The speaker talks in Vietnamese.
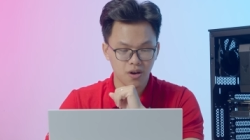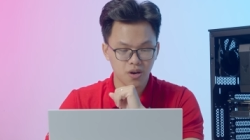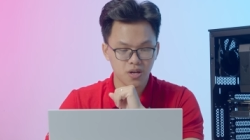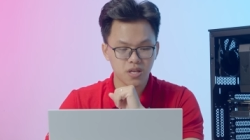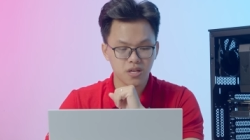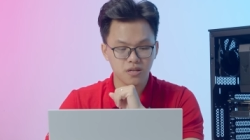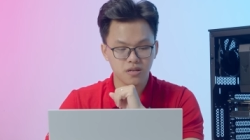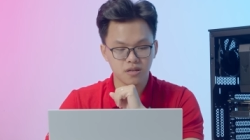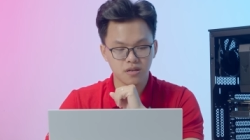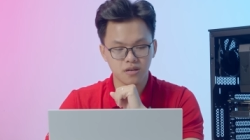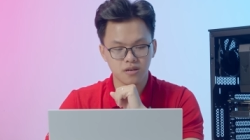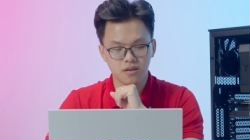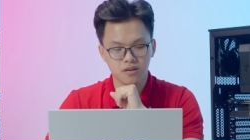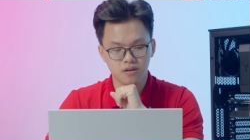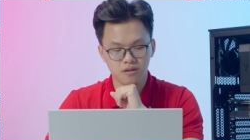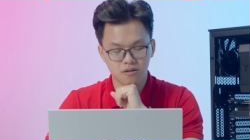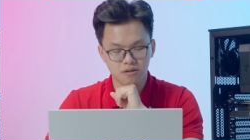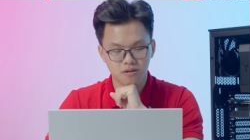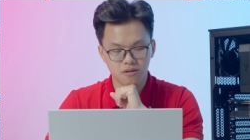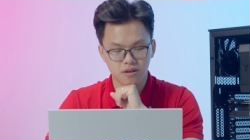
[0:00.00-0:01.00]
Nói thật thì
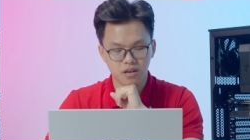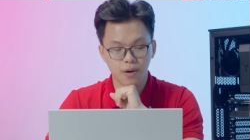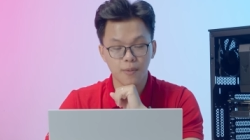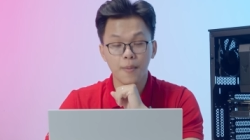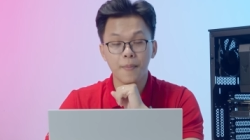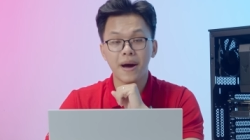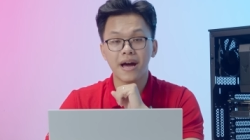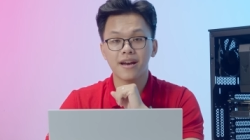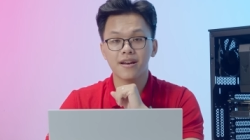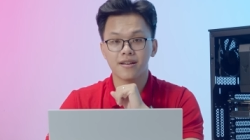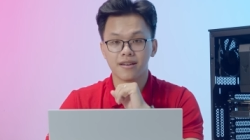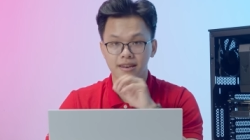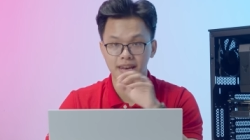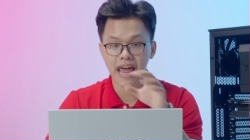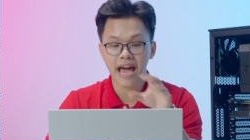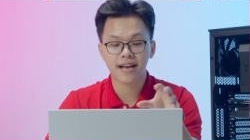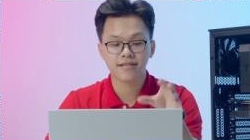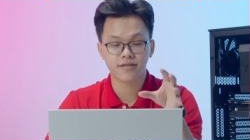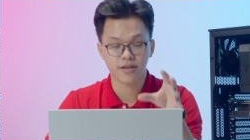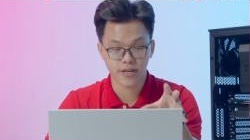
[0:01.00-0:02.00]
nếu mà bạn
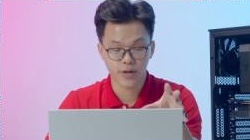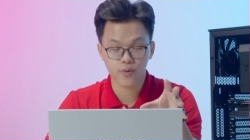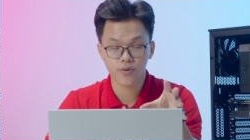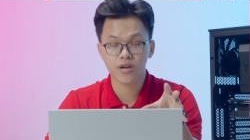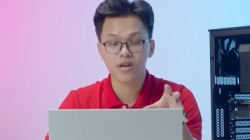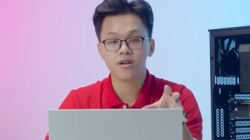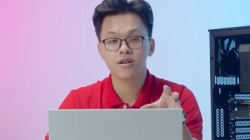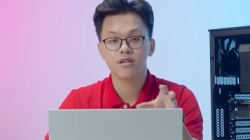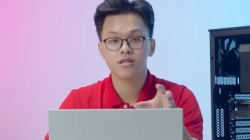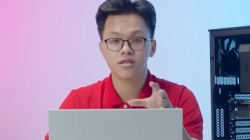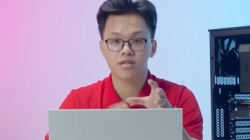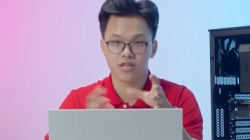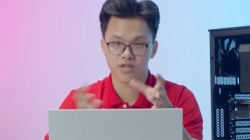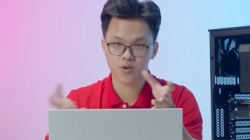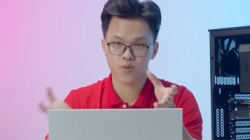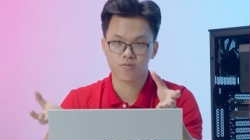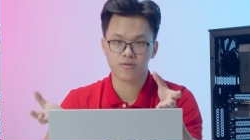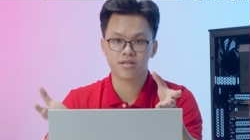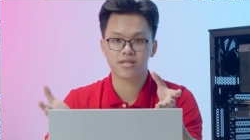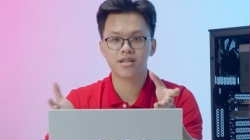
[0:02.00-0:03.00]
đang sở hữu nhá, thì
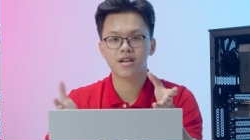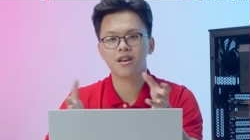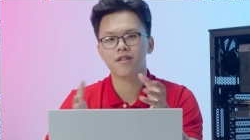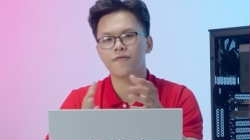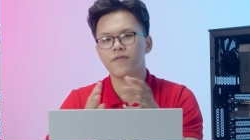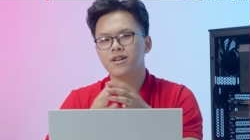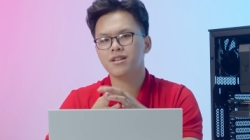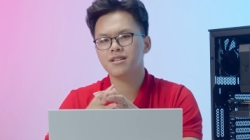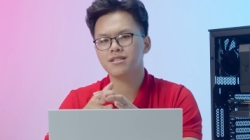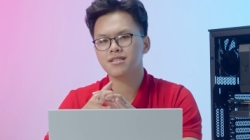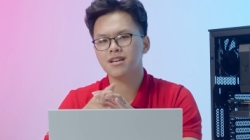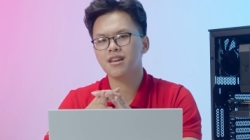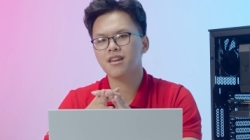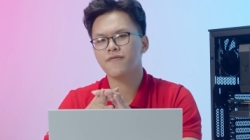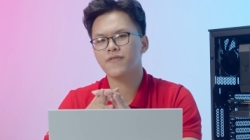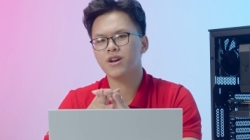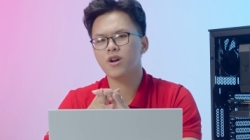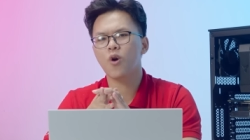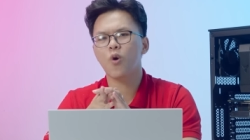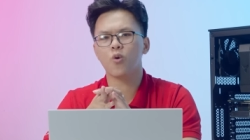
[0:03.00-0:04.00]
dùng thì chắc là vẫn chắc
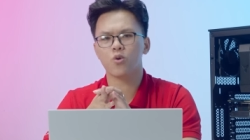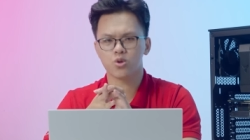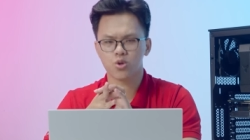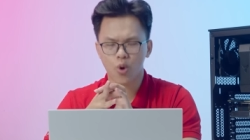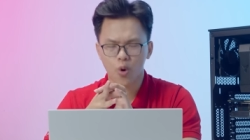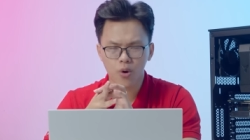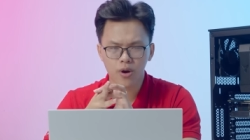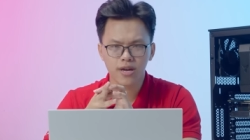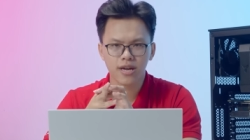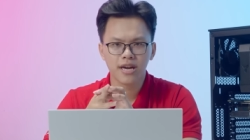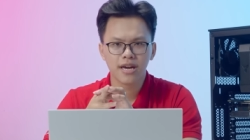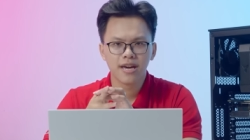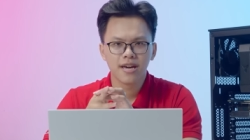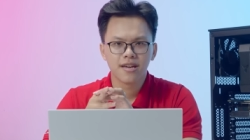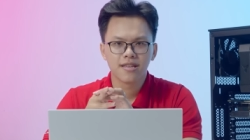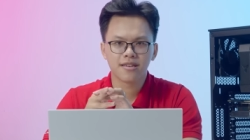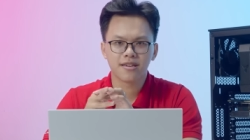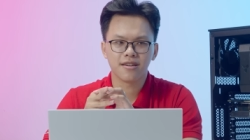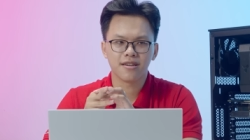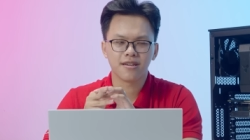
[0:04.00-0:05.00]
là vẫn ổn thôi.
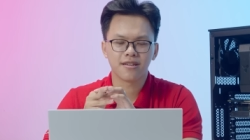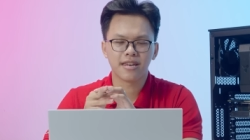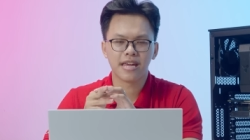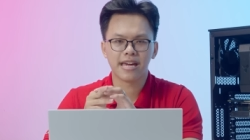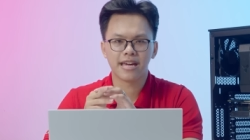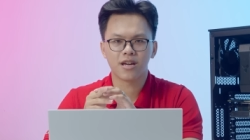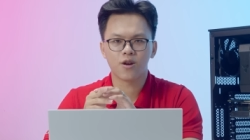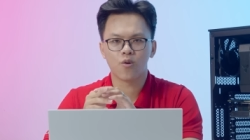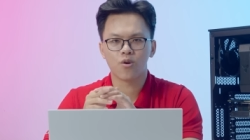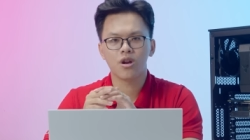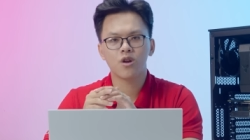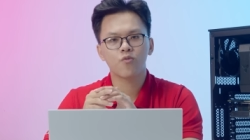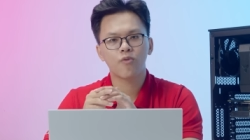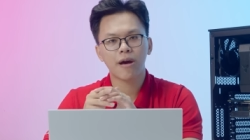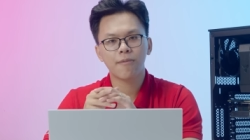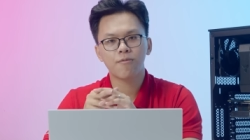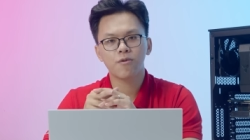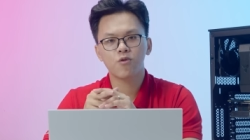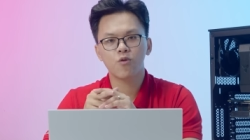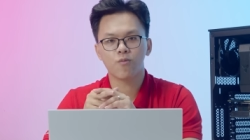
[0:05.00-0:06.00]
Thì để kiểu lướt
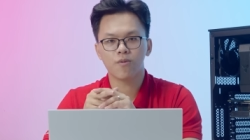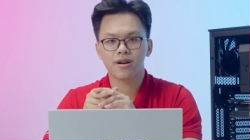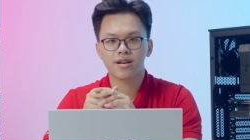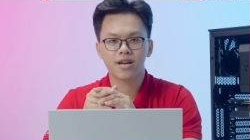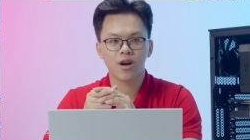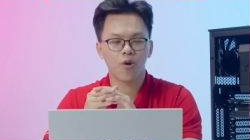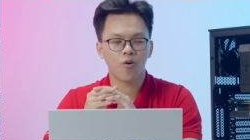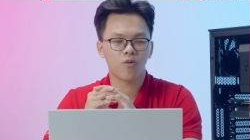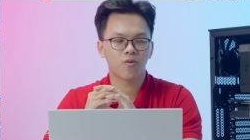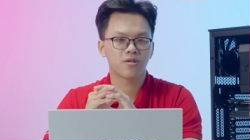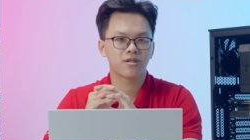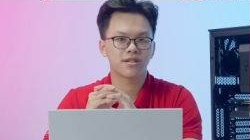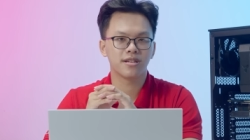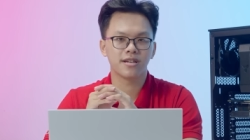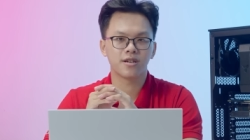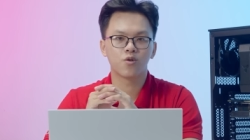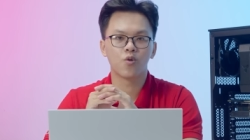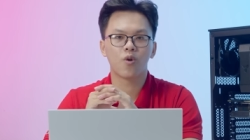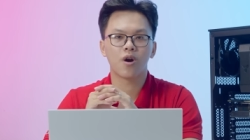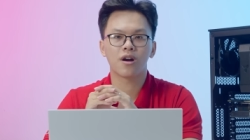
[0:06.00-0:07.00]
web, lướt cùng cái kiểu
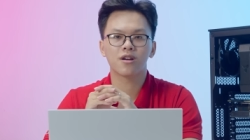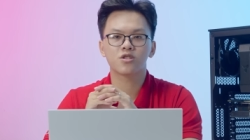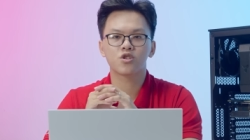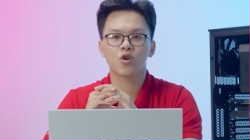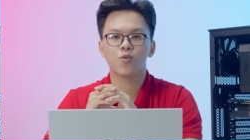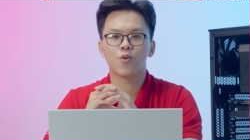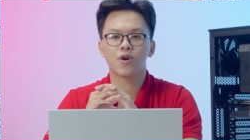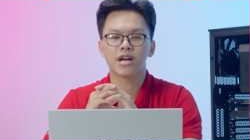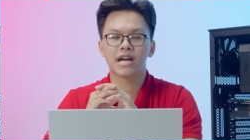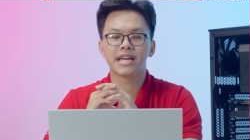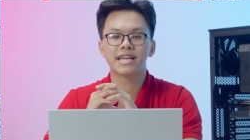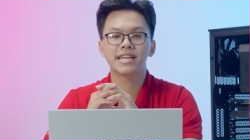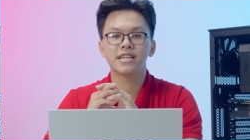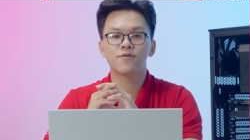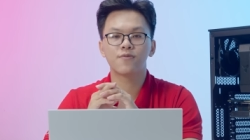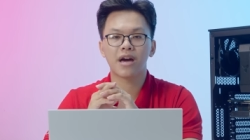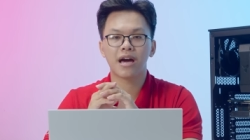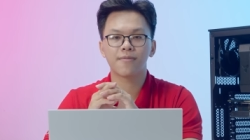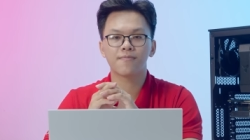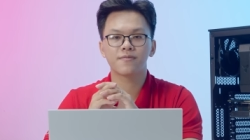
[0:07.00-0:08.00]
thì cố gắng cho một cái
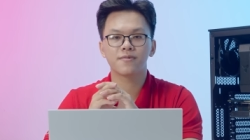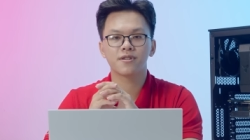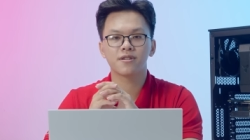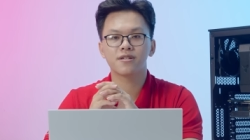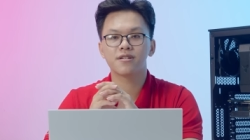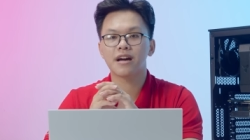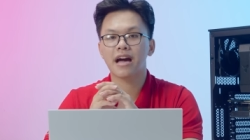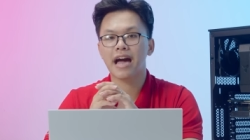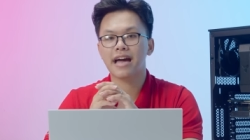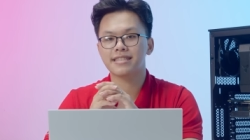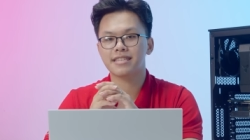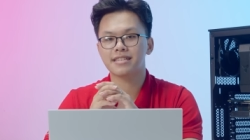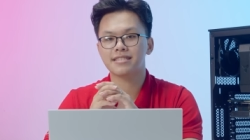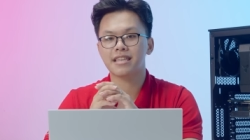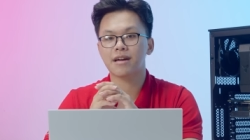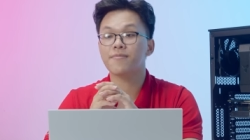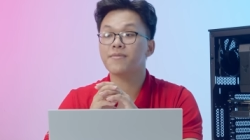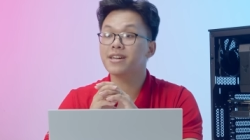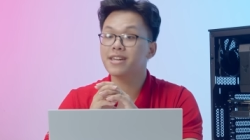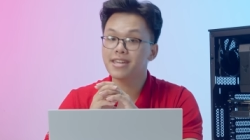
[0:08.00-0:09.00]
kit RAM hai thanh
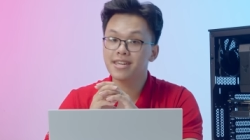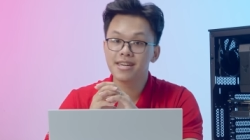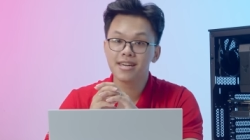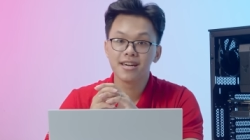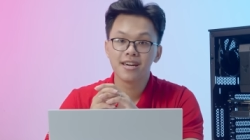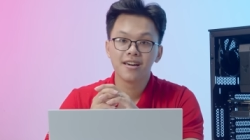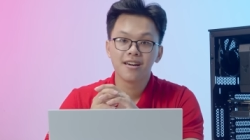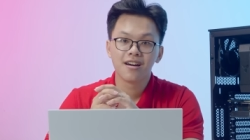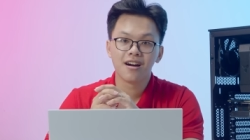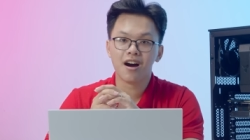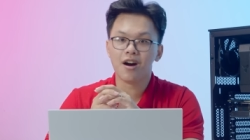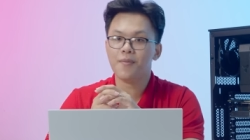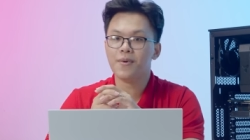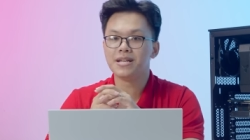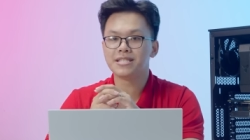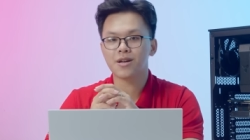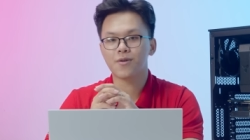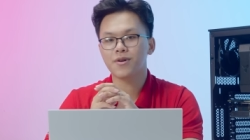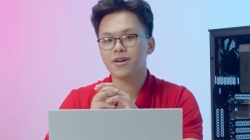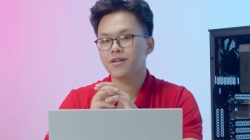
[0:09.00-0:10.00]
tám gi-ga-bai,
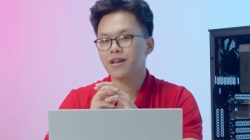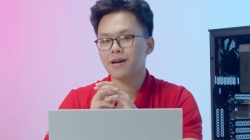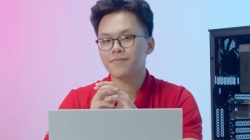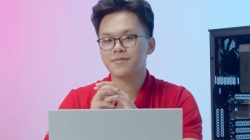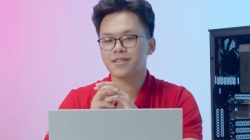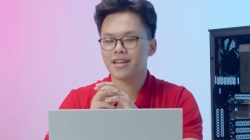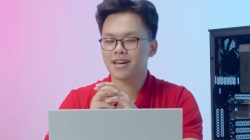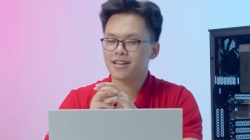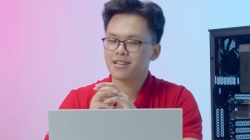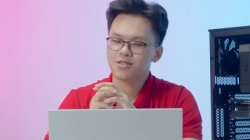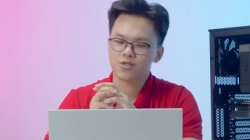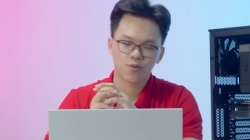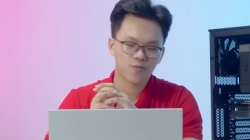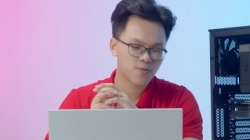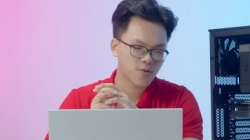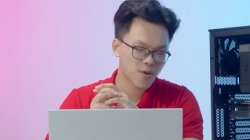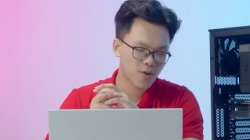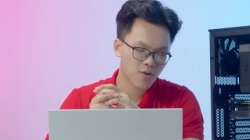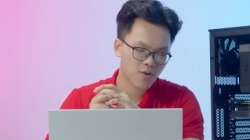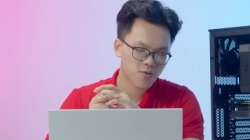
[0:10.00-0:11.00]
mười sáu gi-ga-bai RAM gì đấy,
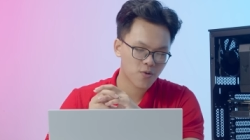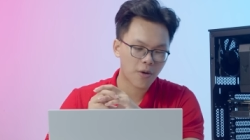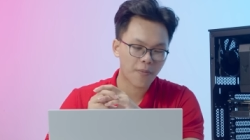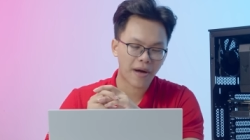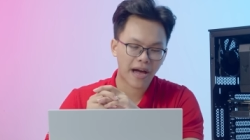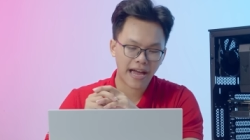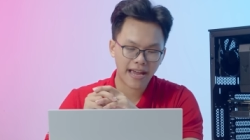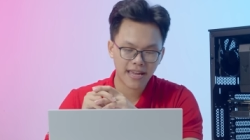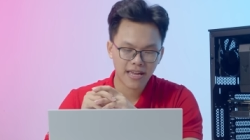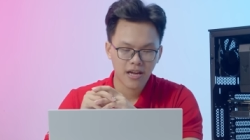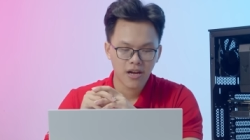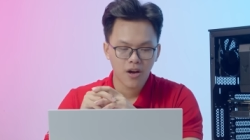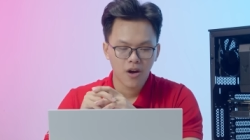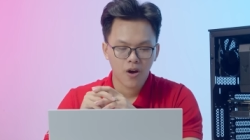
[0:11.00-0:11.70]
dùng cho nó thoải mái.